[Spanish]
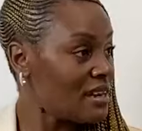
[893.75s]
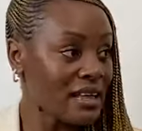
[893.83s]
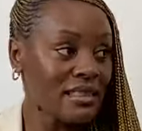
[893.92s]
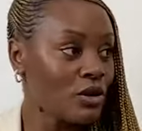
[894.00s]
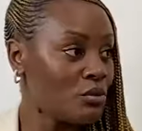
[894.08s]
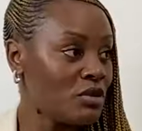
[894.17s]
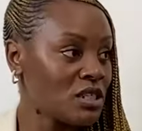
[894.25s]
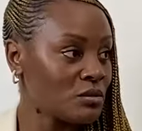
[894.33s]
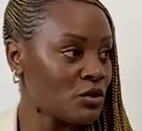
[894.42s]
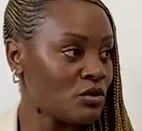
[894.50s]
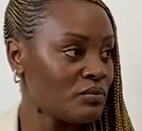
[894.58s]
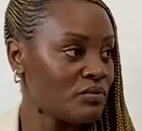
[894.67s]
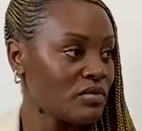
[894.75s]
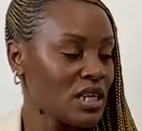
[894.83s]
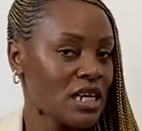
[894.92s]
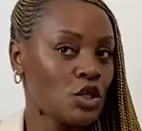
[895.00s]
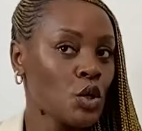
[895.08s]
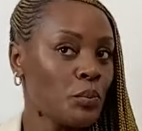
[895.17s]
hace lo mismo.
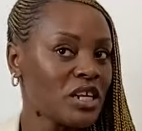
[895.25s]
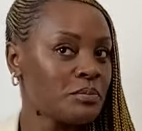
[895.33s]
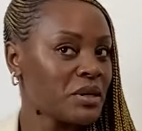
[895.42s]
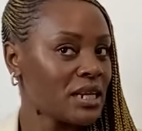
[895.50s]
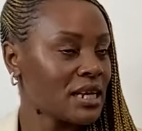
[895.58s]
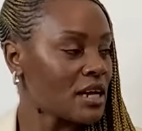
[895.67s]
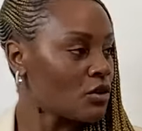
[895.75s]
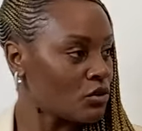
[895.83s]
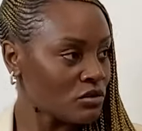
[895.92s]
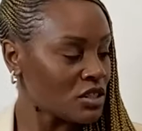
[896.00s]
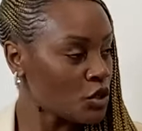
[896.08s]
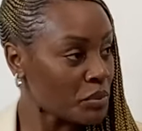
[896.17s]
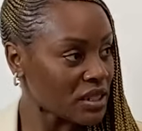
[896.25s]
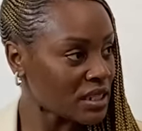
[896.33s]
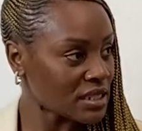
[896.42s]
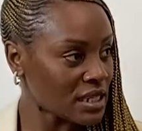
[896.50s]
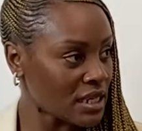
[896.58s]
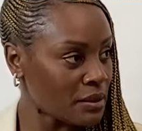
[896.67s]
No puedes predicar con, si no
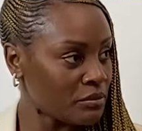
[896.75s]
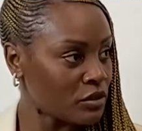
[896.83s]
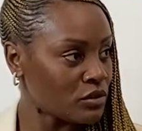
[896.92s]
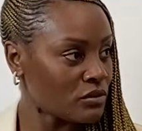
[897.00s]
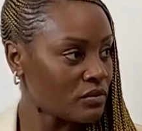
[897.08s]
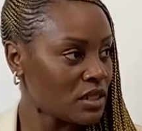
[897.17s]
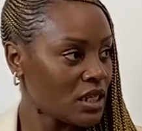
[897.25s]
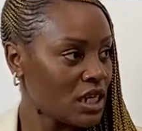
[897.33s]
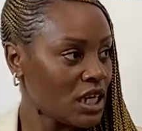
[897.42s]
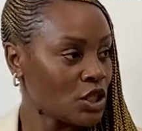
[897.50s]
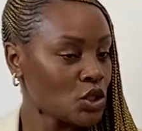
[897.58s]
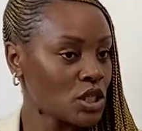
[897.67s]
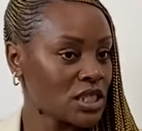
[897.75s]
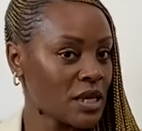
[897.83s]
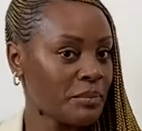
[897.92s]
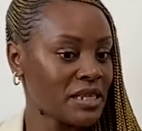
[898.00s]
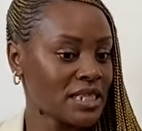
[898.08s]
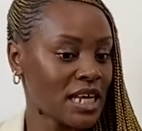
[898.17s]
practicas el ejemplo. Entonces, ¿qué
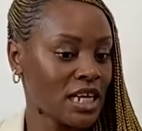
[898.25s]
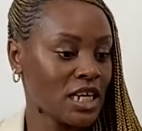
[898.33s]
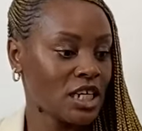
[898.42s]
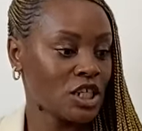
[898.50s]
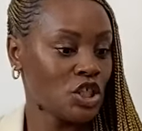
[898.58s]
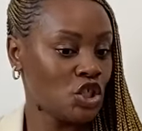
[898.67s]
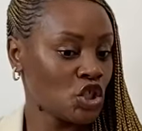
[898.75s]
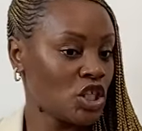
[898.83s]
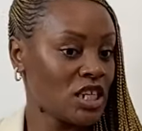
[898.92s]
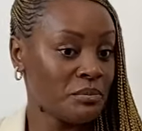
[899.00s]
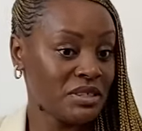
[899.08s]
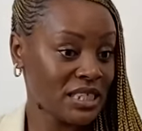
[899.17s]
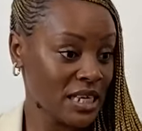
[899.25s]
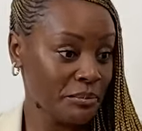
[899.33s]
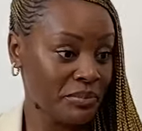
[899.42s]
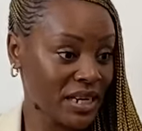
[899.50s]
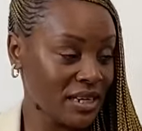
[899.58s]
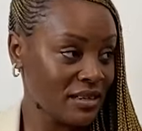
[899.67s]
pasa? Yo desde
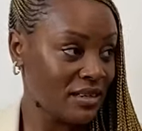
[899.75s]
siempre